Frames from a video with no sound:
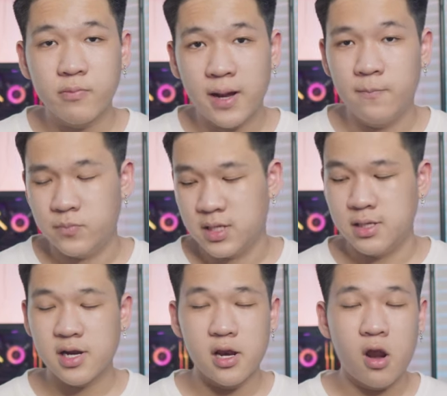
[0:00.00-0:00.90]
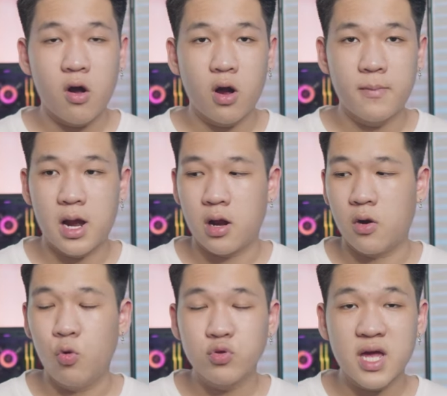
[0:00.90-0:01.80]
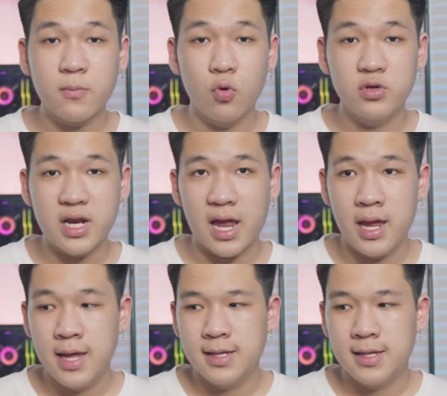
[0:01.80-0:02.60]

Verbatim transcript: không nhầm thì những cái lọ mà hũ sáp lùn như này